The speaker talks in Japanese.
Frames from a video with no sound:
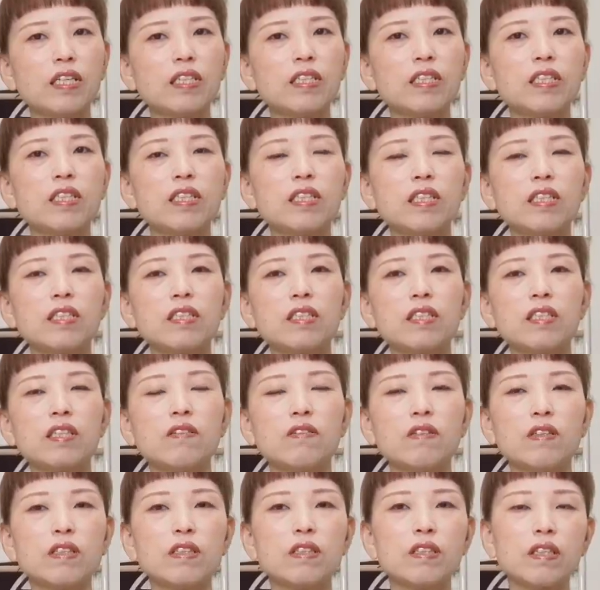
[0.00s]
施設で
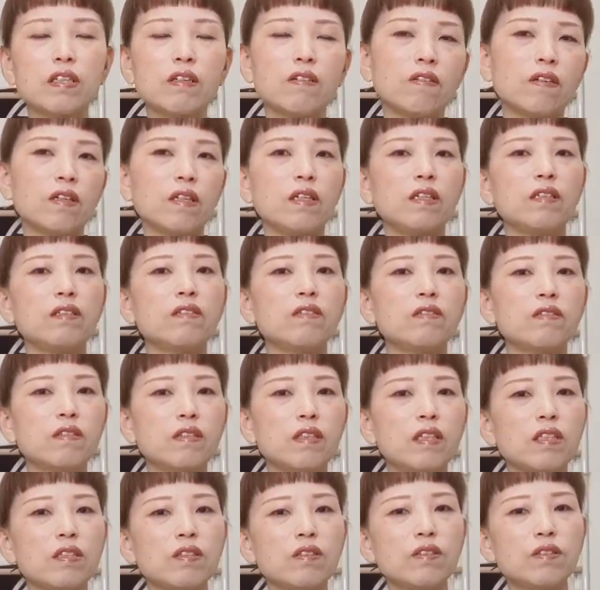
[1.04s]
は使われるの
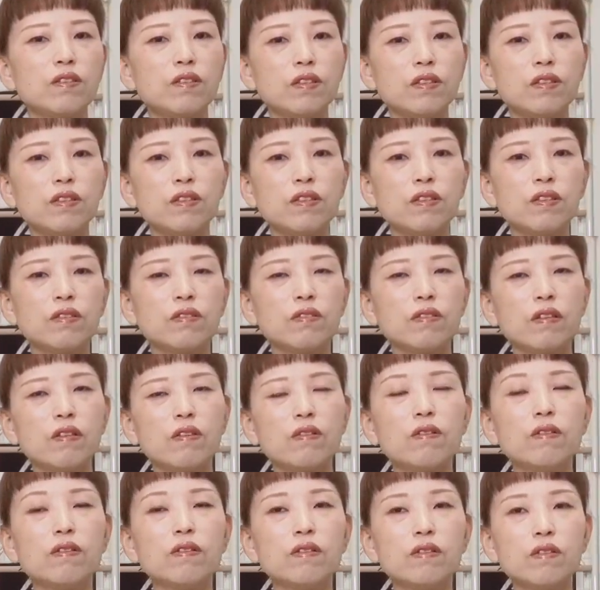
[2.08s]
で、そういうのは
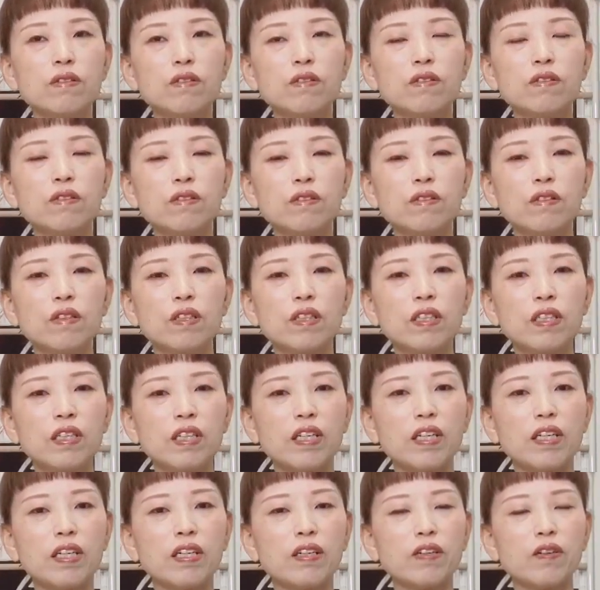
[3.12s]
本当に
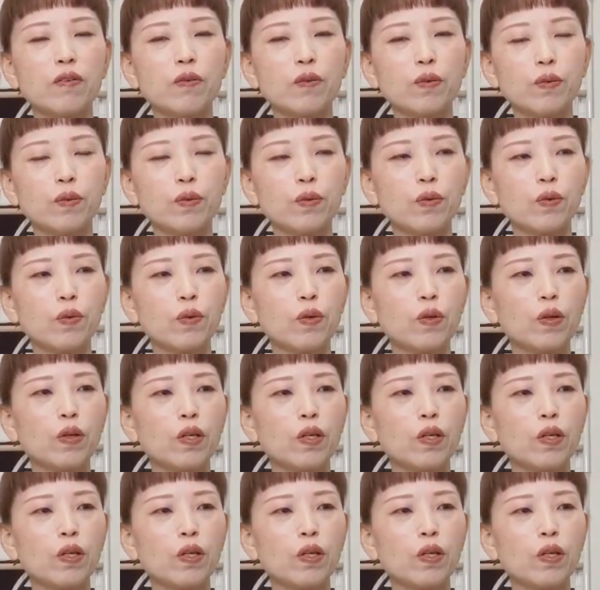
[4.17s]
ねこの